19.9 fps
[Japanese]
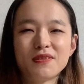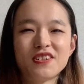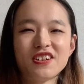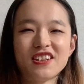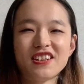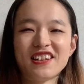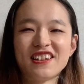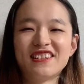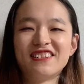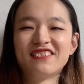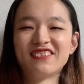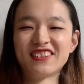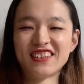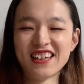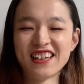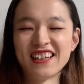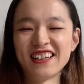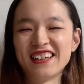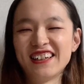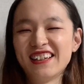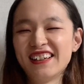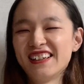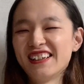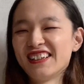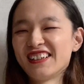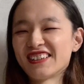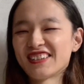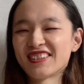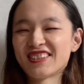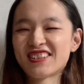イプじゃないので
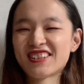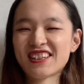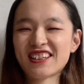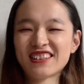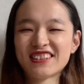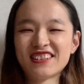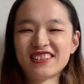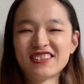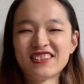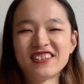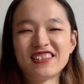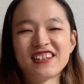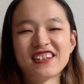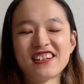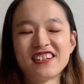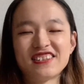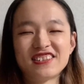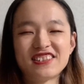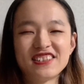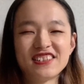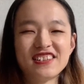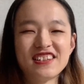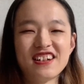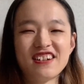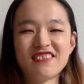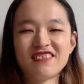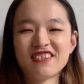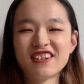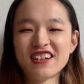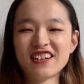どっちかっていうとなんか普通
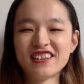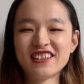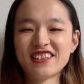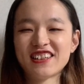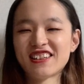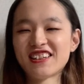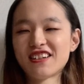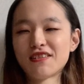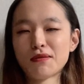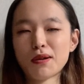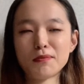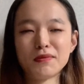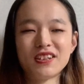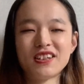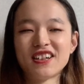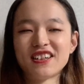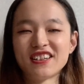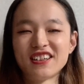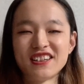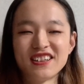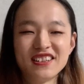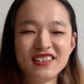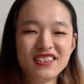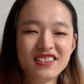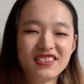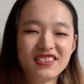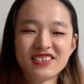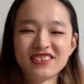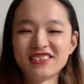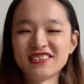に「あおかえりただいま」みたいな
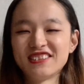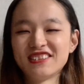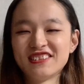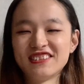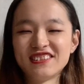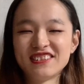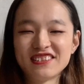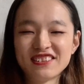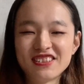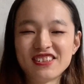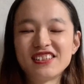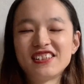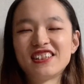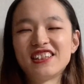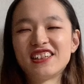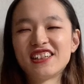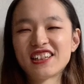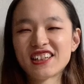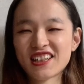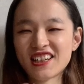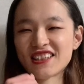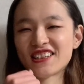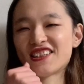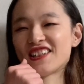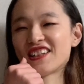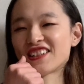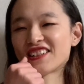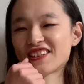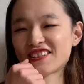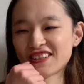普通の感
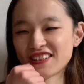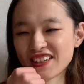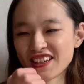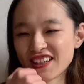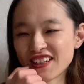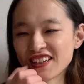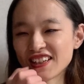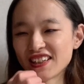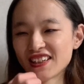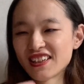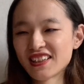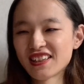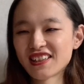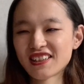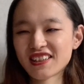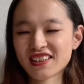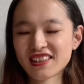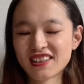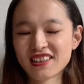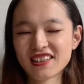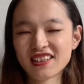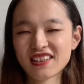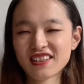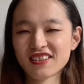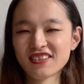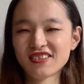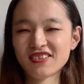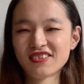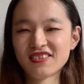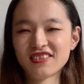じなんですねだからなん
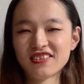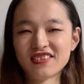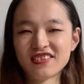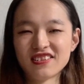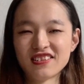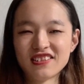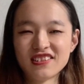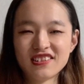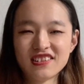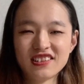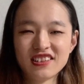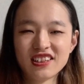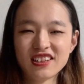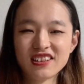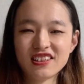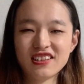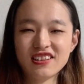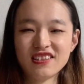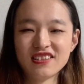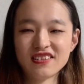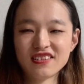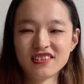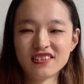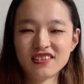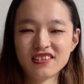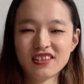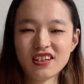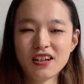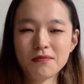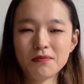かその何て言
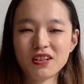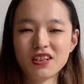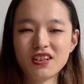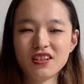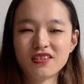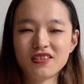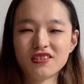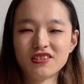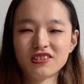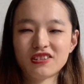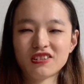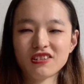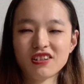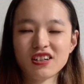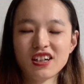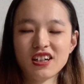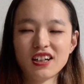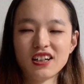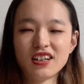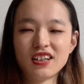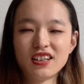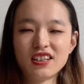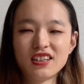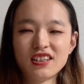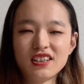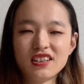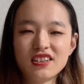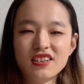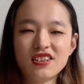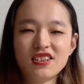うん悩み聞くとか
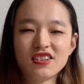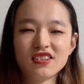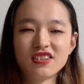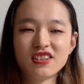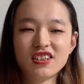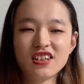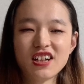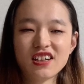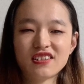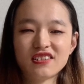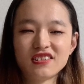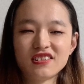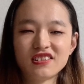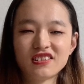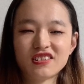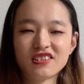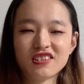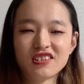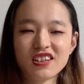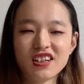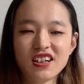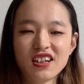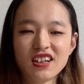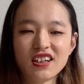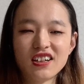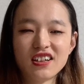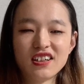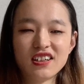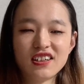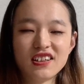一緒に泣くと
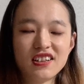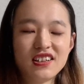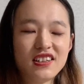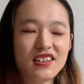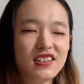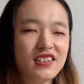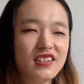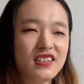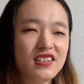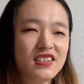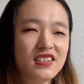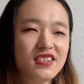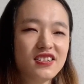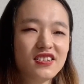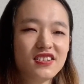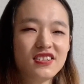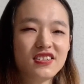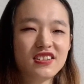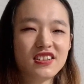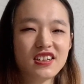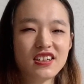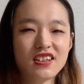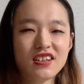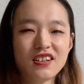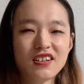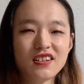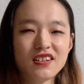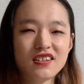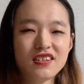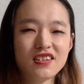かそういうなん
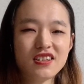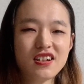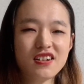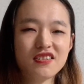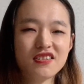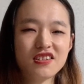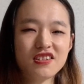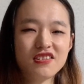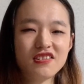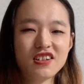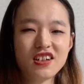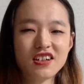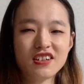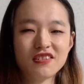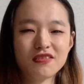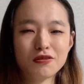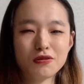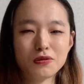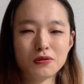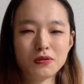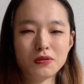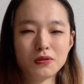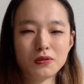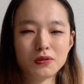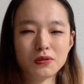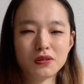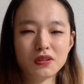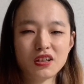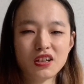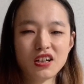か視覚障害のこ
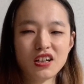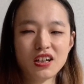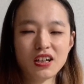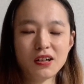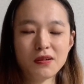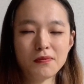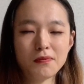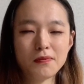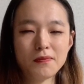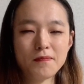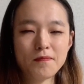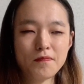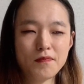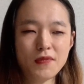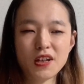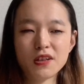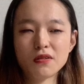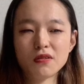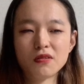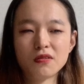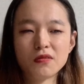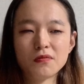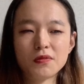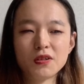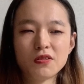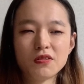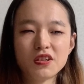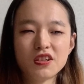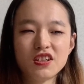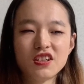ととか目
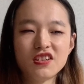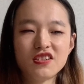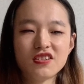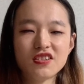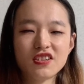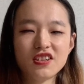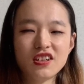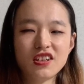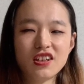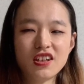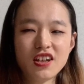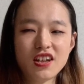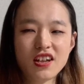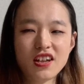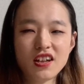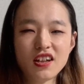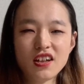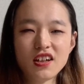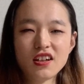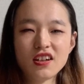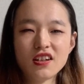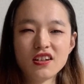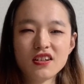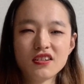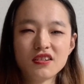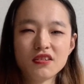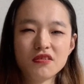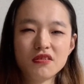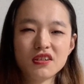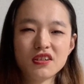の病気について
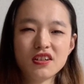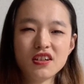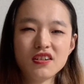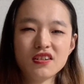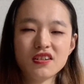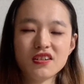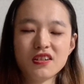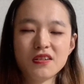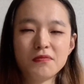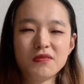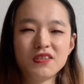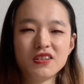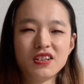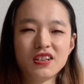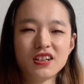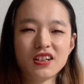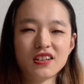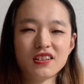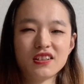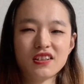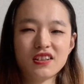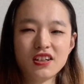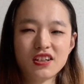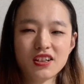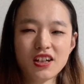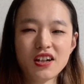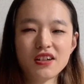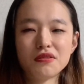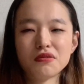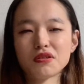すごいセンシティブになっ
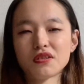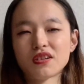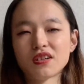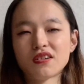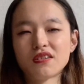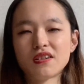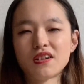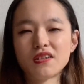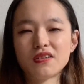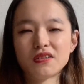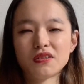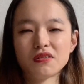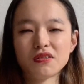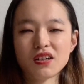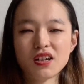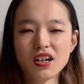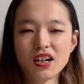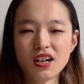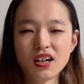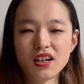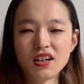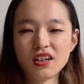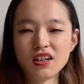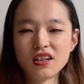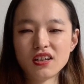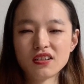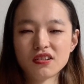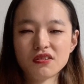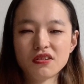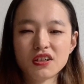て対応してくれるとか
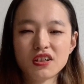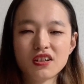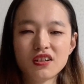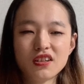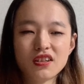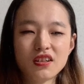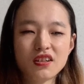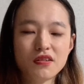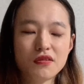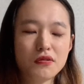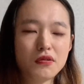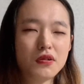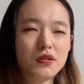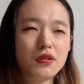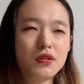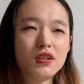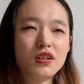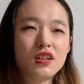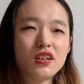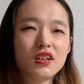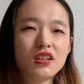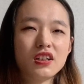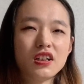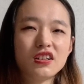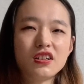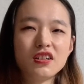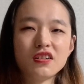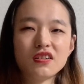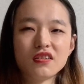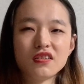すごいこ
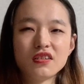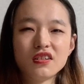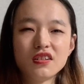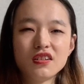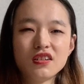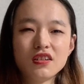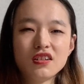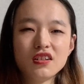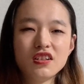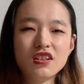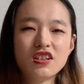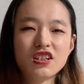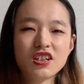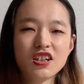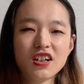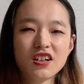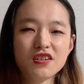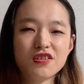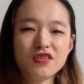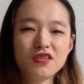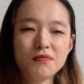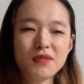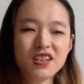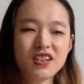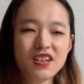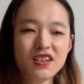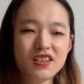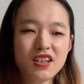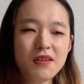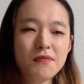う何て言うん1から10
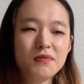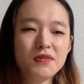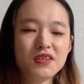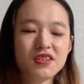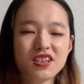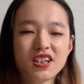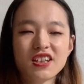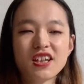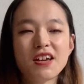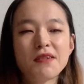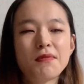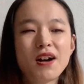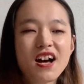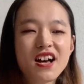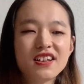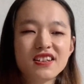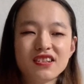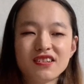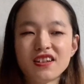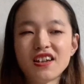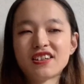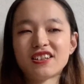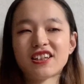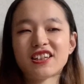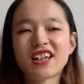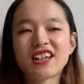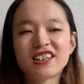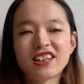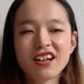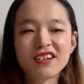まで全部支えます
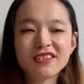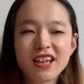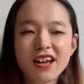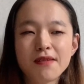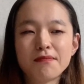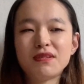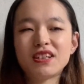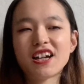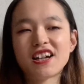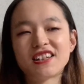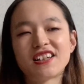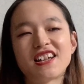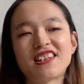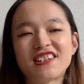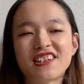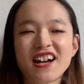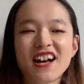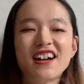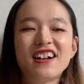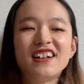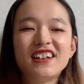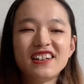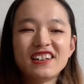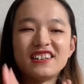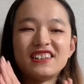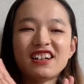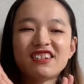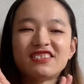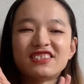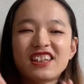支えたるでみたいなんじゃ
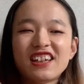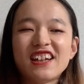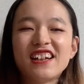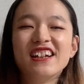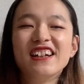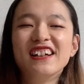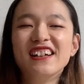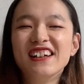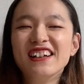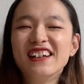なくて